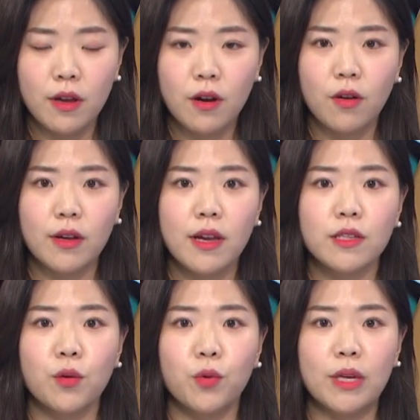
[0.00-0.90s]

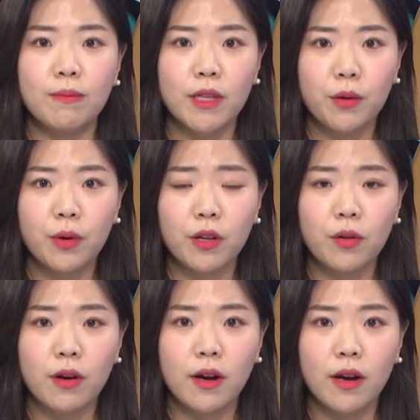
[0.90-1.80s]
거기에서 뭐
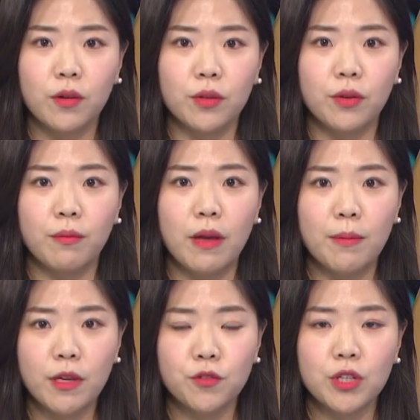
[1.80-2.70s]
임대료라던가 어떤
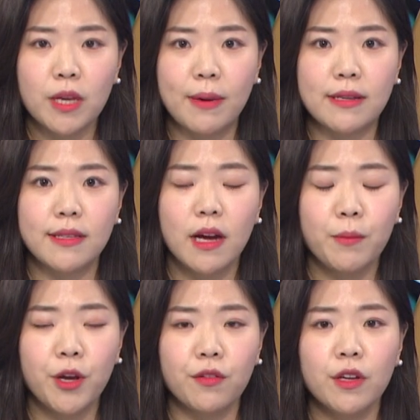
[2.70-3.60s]
매매 수익이
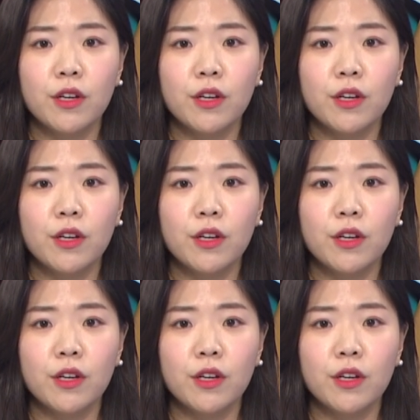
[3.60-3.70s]
발생하면